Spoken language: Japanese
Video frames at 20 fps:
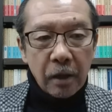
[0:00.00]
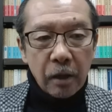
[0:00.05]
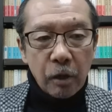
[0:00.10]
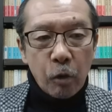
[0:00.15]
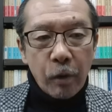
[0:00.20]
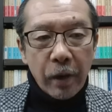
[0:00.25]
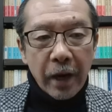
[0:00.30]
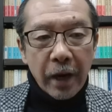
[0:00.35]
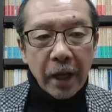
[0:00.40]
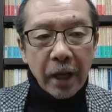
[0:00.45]

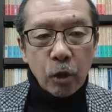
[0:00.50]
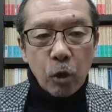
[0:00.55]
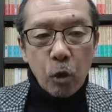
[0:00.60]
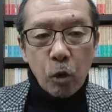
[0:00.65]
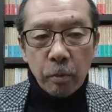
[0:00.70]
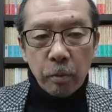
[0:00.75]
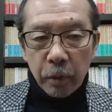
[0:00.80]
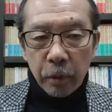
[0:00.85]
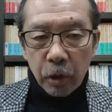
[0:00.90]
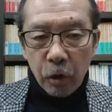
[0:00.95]
お笑い
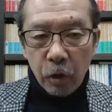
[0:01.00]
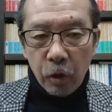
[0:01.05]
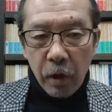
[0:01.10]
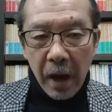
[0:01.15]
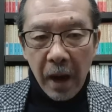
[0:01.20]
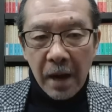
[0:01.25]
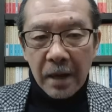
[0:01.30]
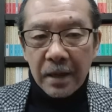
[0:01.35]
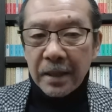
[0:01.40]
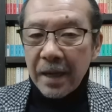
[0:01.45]
コンビの
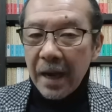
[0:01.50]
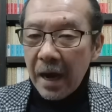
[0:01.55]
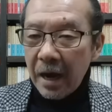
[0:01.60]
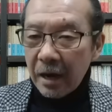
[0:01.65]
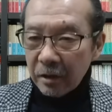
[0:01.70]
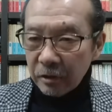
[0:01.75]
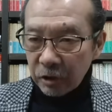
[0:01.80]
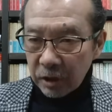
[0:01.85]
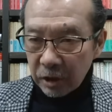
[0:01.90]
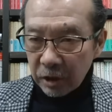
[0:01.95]

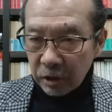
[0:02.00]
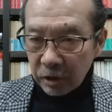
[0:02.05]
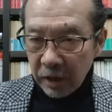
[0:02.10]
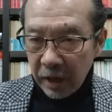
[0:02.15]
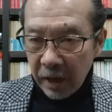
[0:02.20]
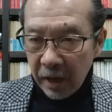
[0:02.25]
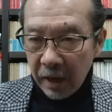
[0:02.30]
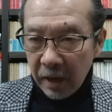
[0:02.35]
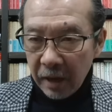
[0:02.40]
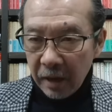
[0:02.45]
アンガールズです
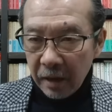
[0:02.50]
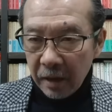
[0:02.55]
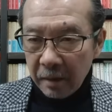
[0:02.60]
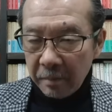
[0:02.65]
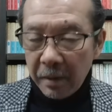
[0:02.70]
ね。